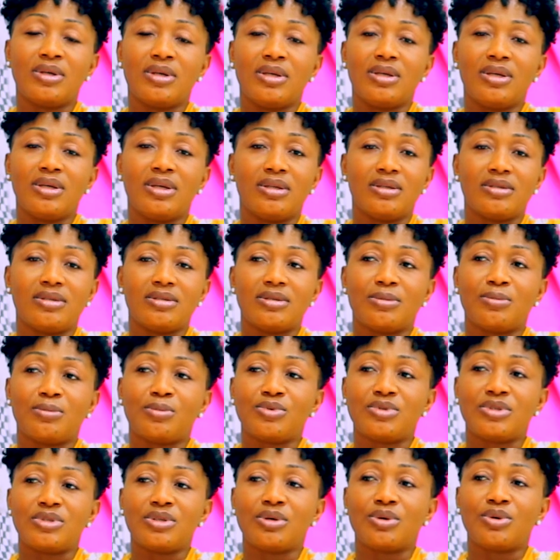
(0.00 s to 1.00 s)
Et c'est
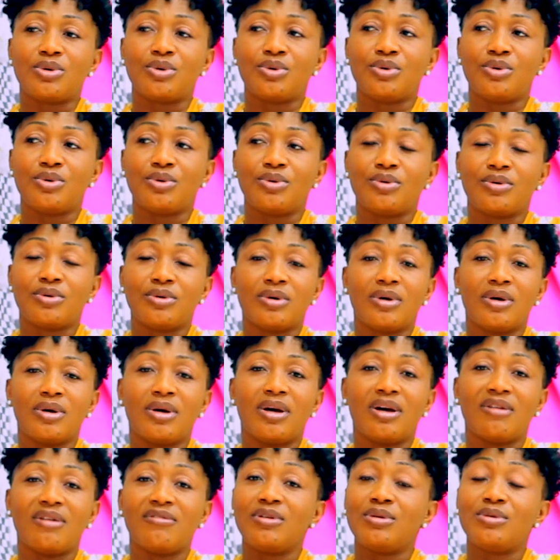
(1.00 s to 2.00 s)
pour dire que
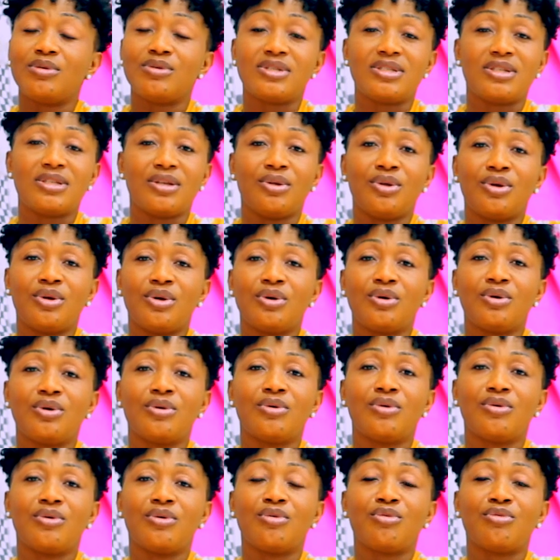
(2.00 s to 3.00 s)
avec le Seigneur,
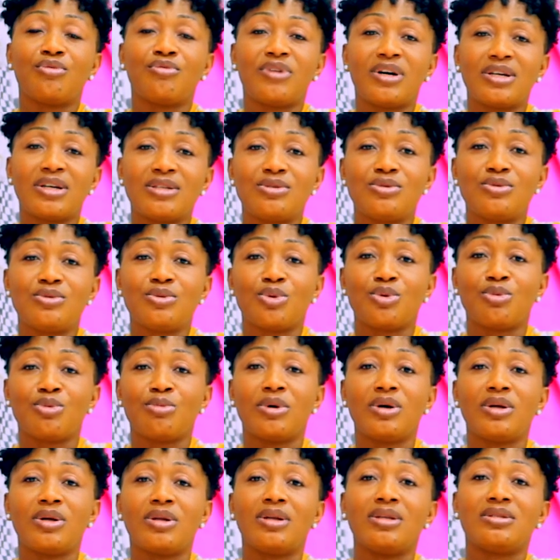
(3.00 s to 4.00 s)
on va
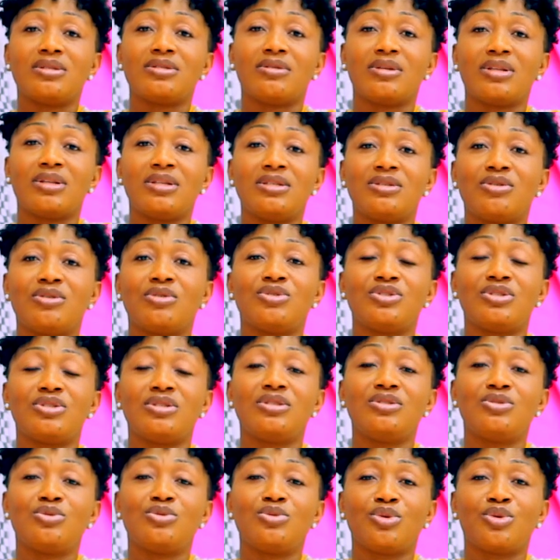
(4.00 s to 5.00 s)
sûrement, cest un dire qu'on
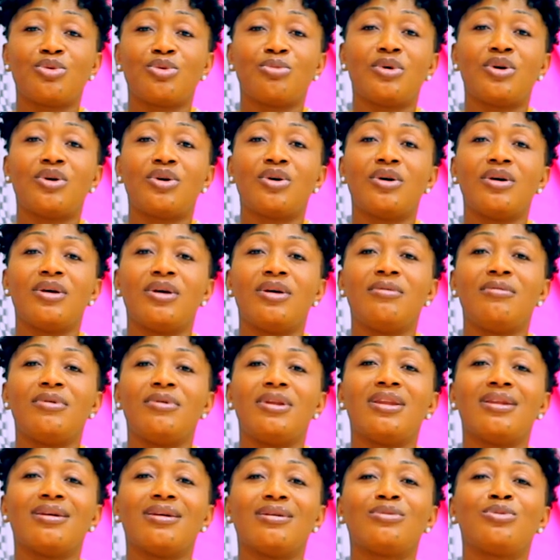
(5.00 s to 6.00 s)
dit sûrement,
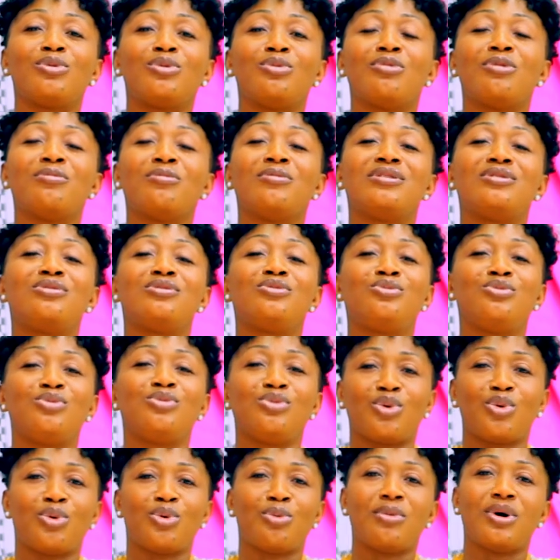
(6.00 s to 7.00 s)
lentement mais
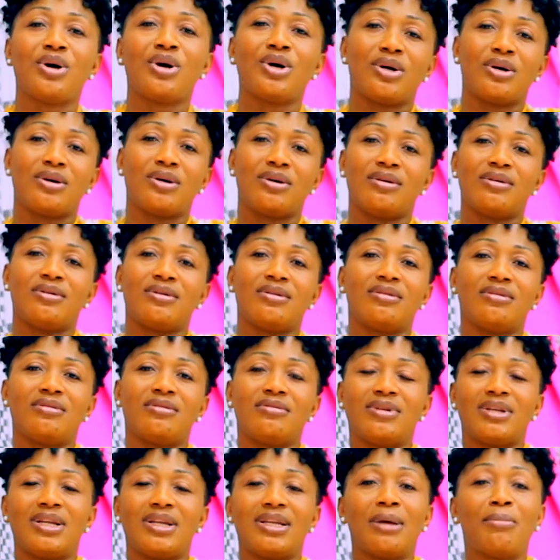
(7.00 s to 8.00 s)
sûrement
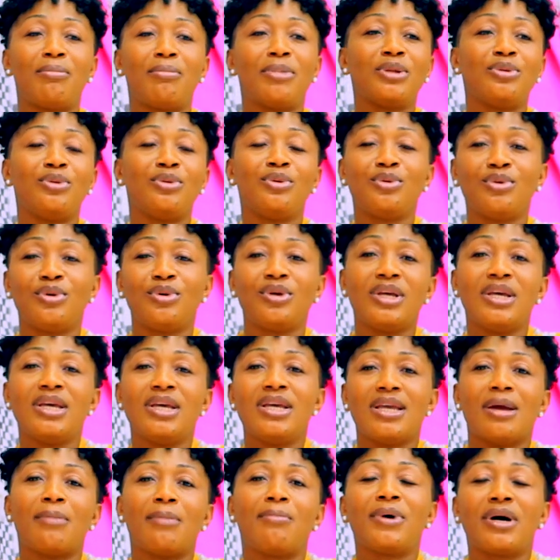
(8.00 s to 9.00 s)
il n'y a pas de,
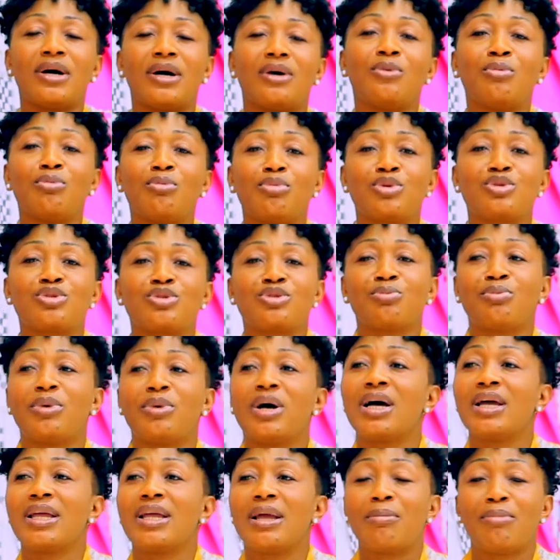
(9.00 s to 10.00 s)
y a pas, on ne brusque
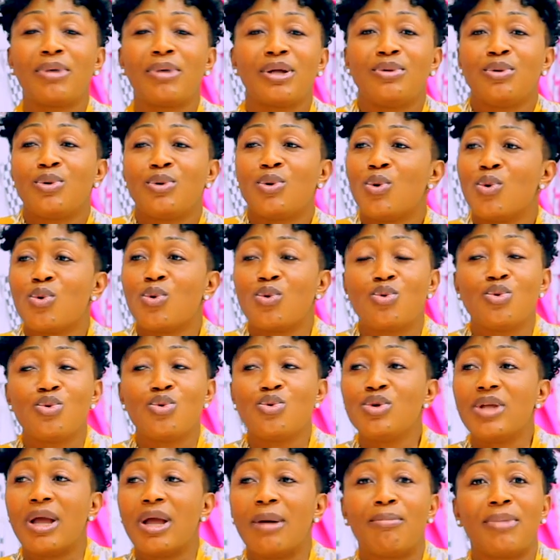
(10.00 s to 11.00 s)
pas, il n'y a pas de
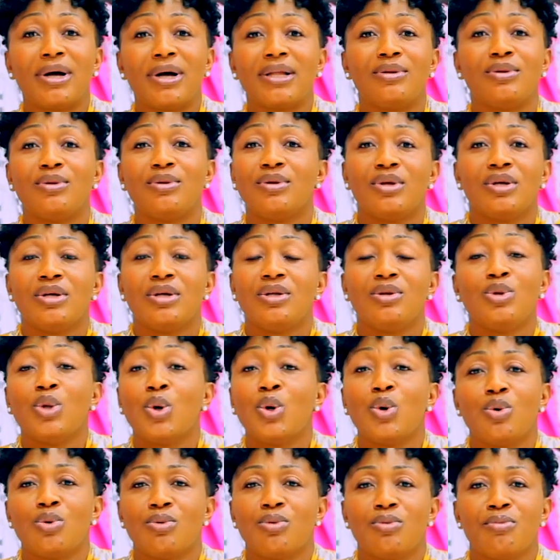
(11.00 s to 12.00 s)
concours, il n'y a pas de...
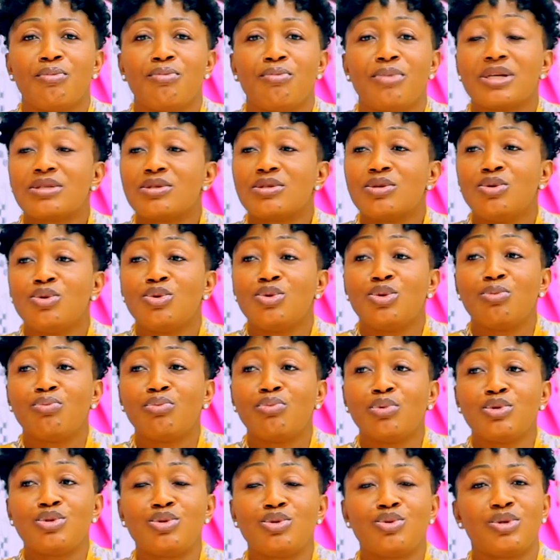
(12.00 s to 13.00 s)
Non, personne ne te
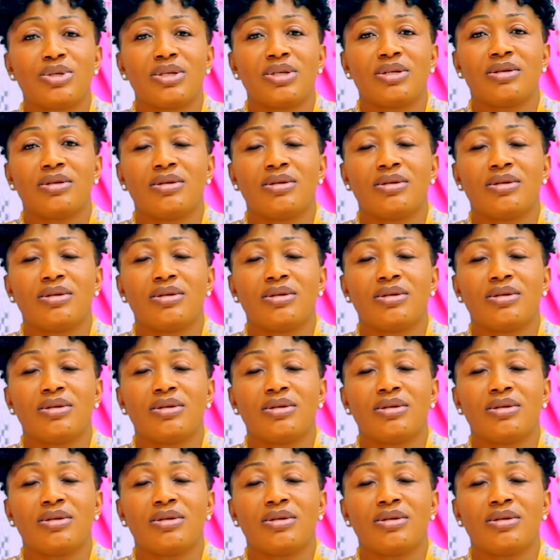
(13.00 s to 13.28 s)
poursuit.